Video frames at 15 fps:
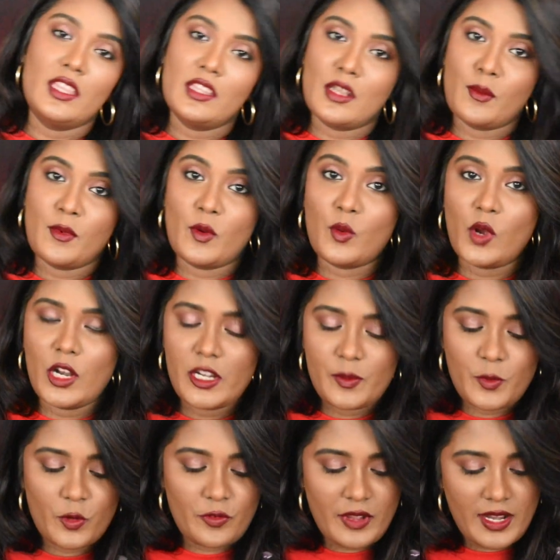இது நம்ம
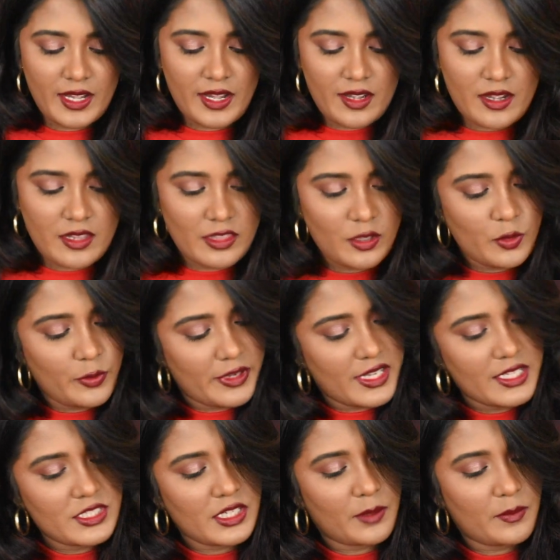வாட்டர் ப்ரூஃபாக இல்லையான்றதையும்
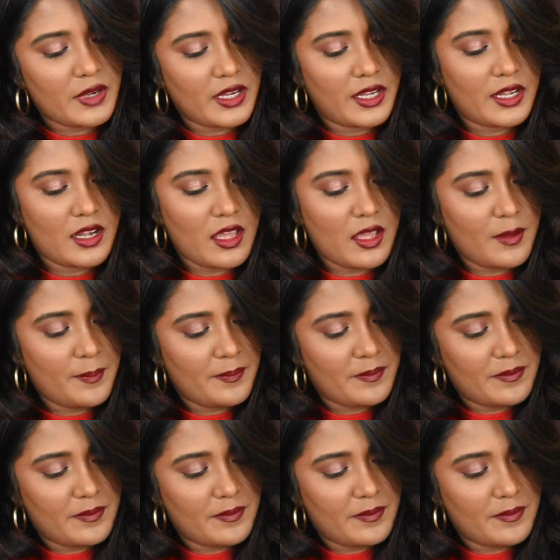குயிக்காக செக் பண்ணிடலாம்